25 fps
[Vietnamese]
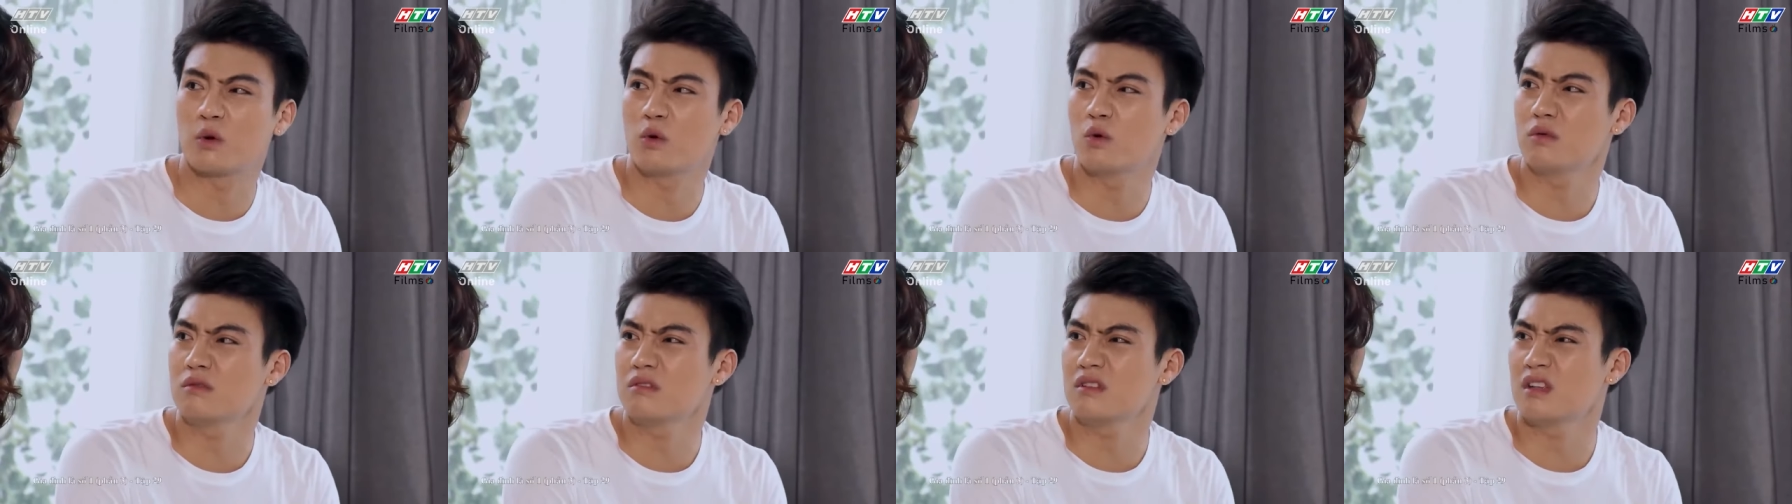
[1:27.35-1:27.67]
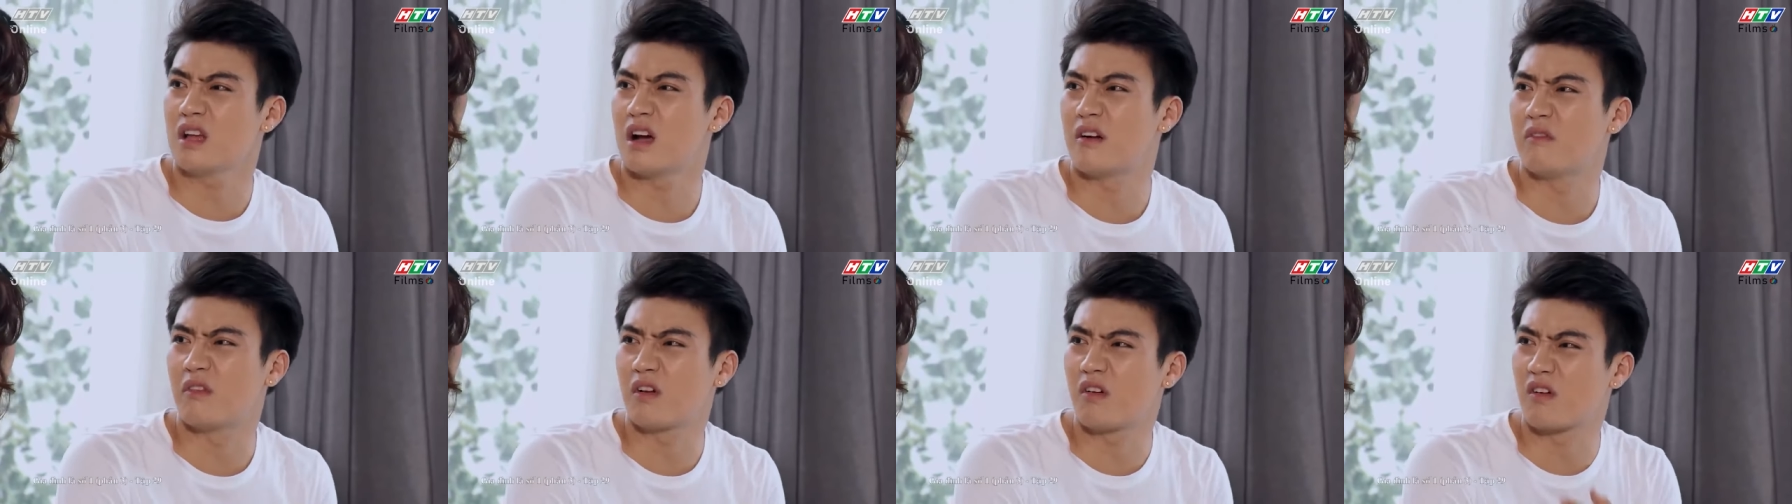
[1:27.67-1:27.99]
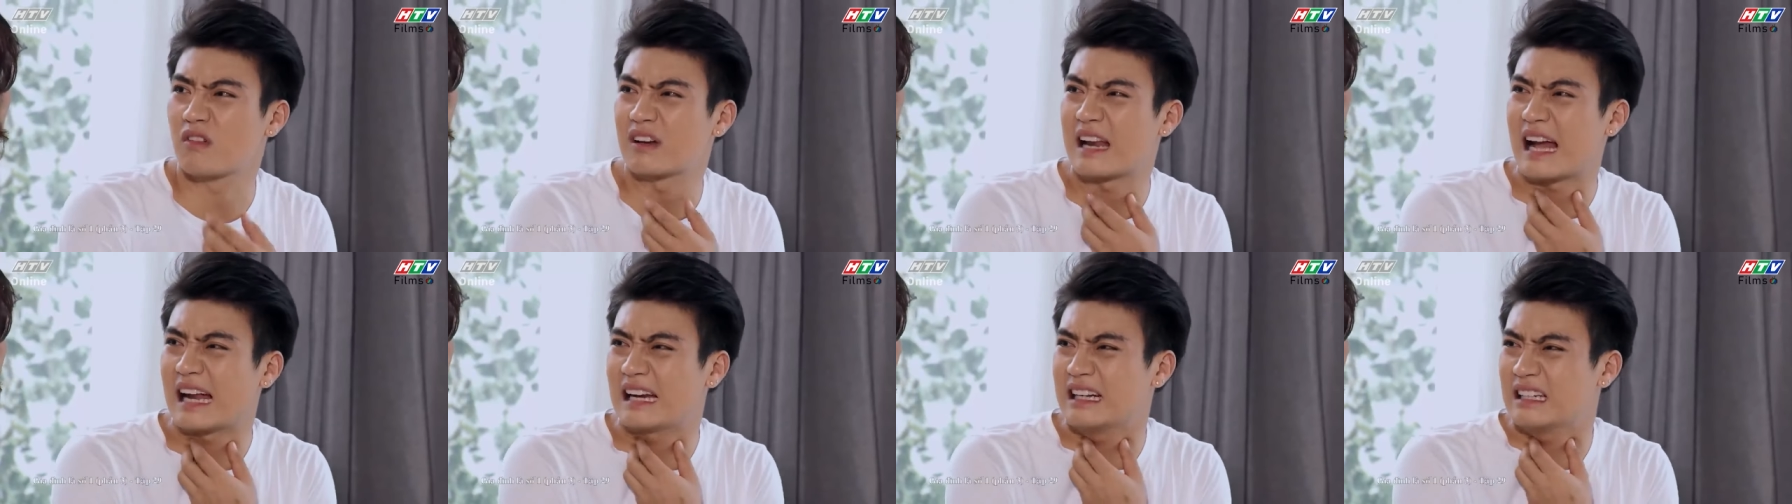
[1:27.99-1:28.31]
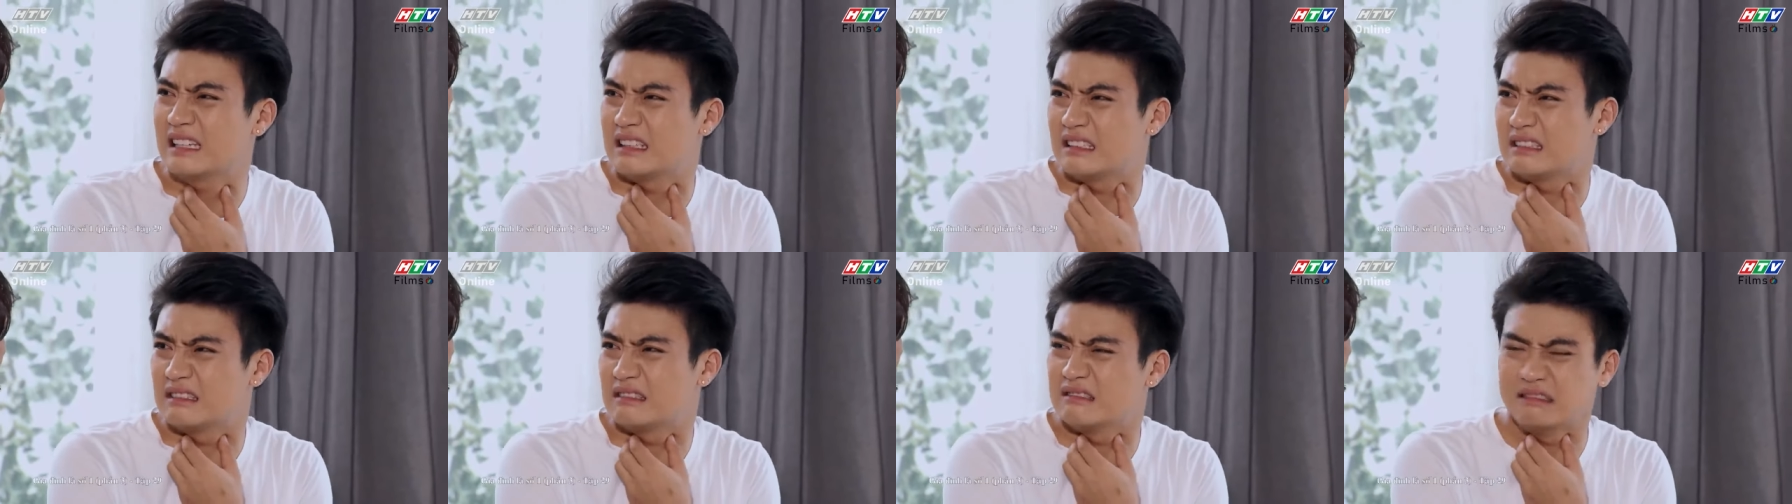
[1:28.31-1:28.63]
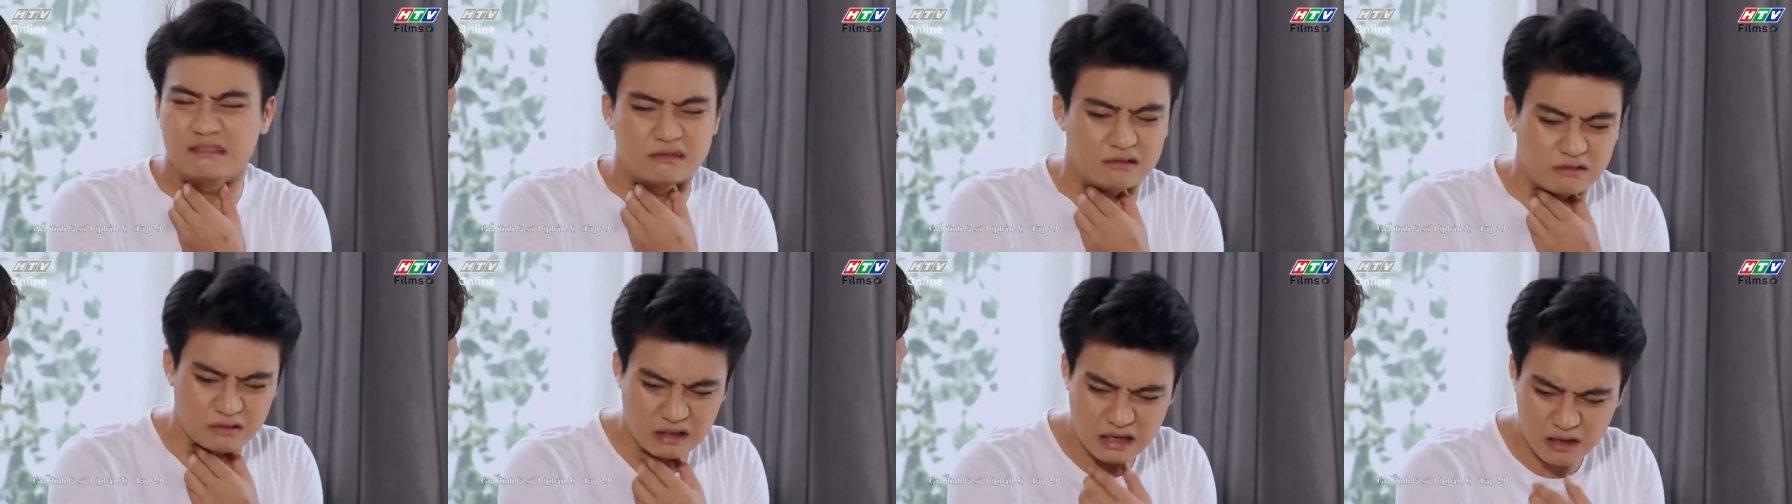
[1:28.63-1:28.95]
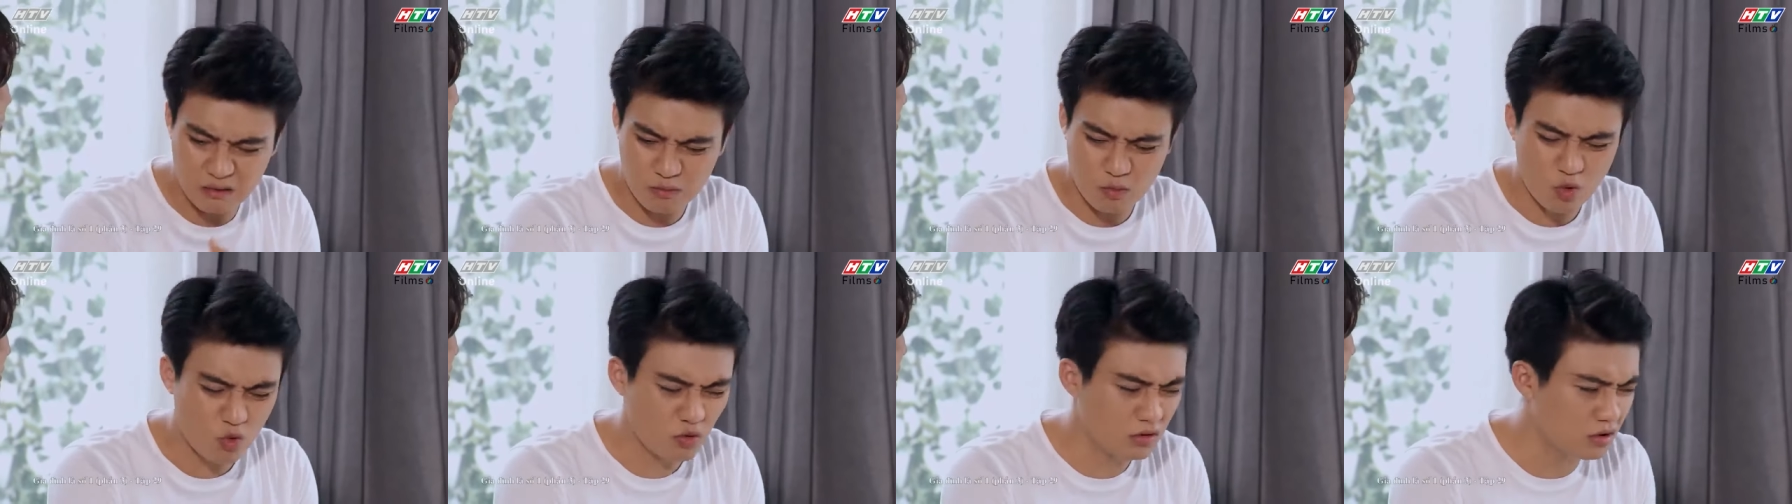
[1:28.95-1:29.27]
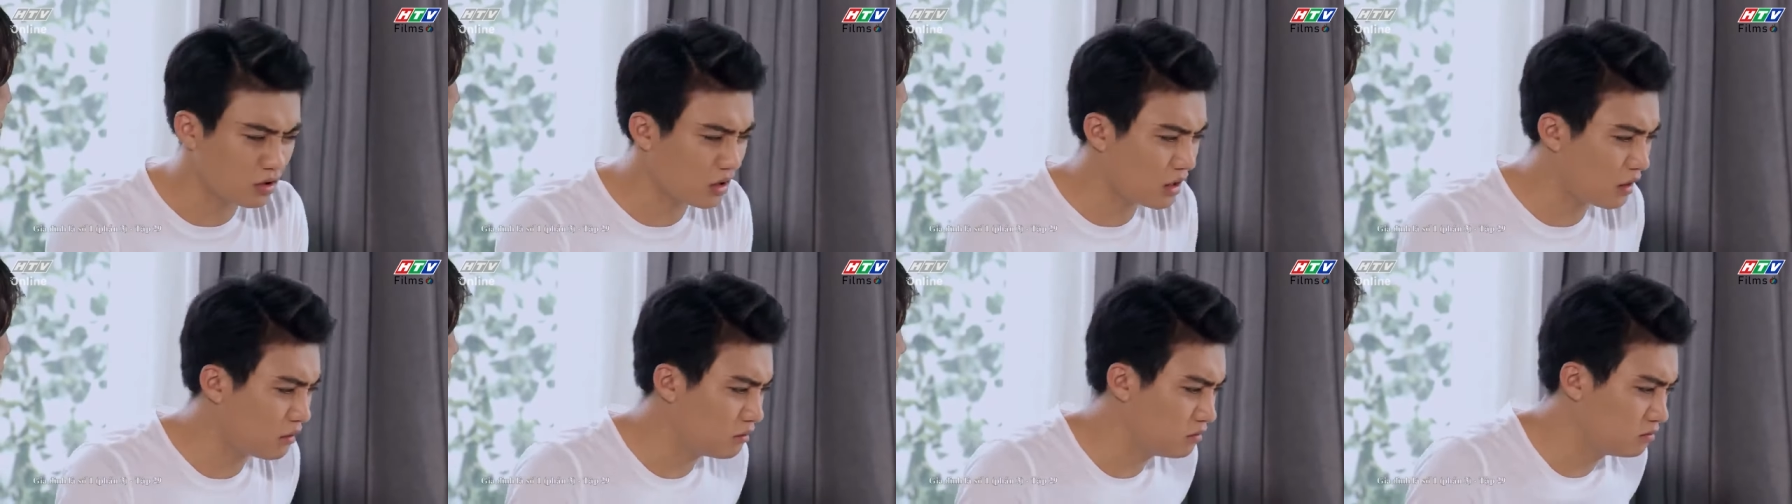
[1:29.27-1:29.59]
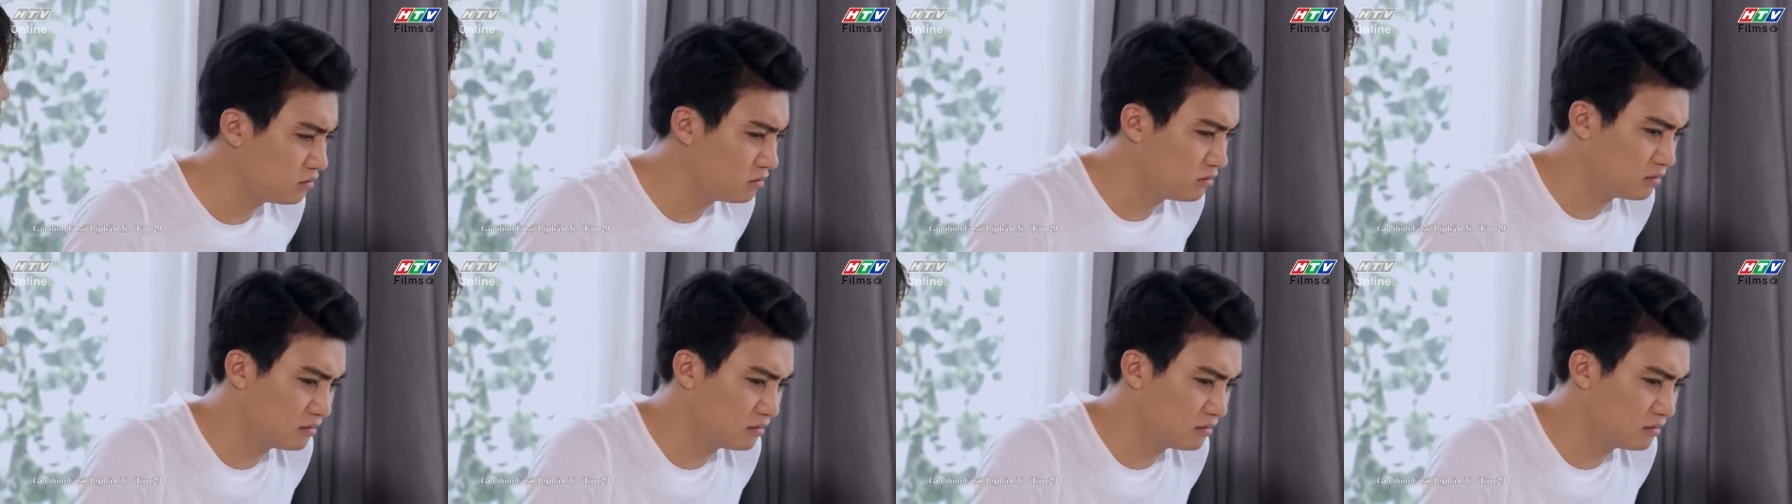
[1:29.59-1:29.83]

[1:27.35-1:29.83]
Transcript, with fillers: uống giờ vẫn còn đắng nè anh không uống nữa đâu